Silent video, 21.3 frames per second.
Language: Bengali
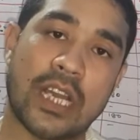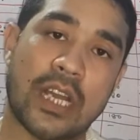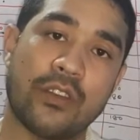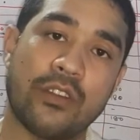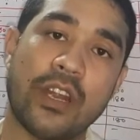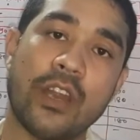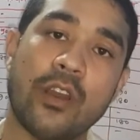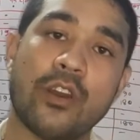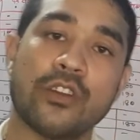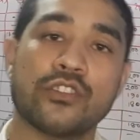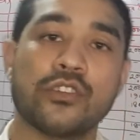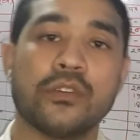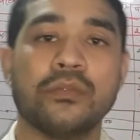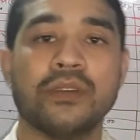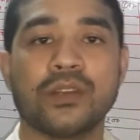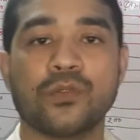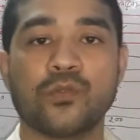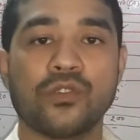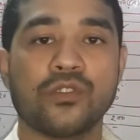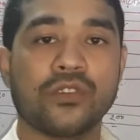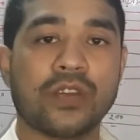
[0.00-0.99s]
কারণে অথবা
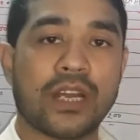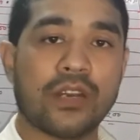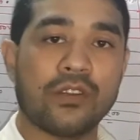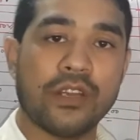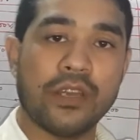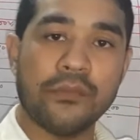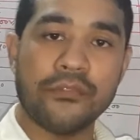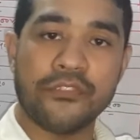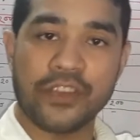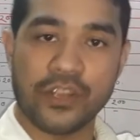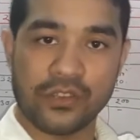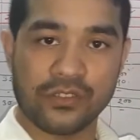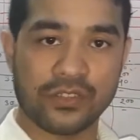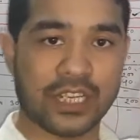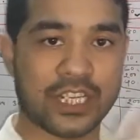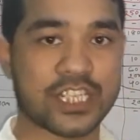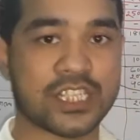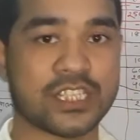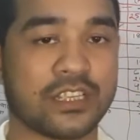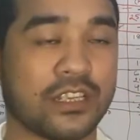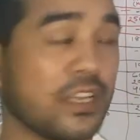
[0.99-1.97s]
কোনো কারণে ফেরত
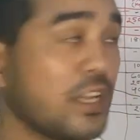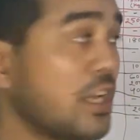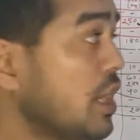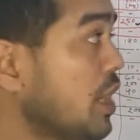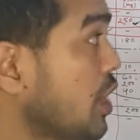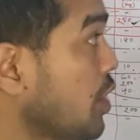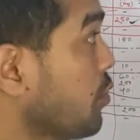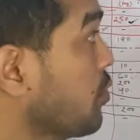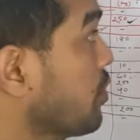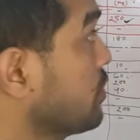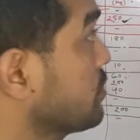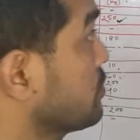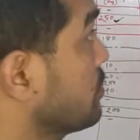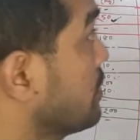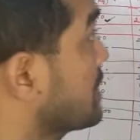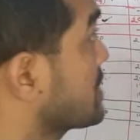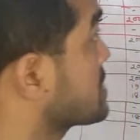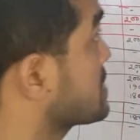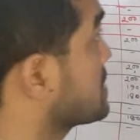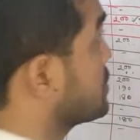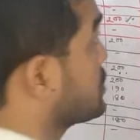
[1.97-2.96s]
আসছে কত
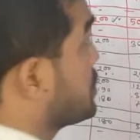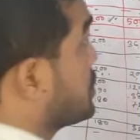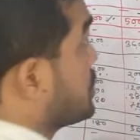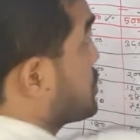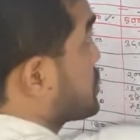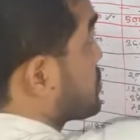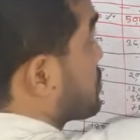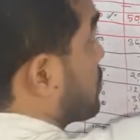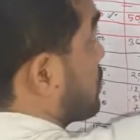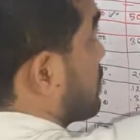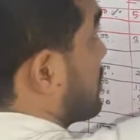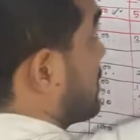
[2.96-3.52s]
আসছে তিরিশ টন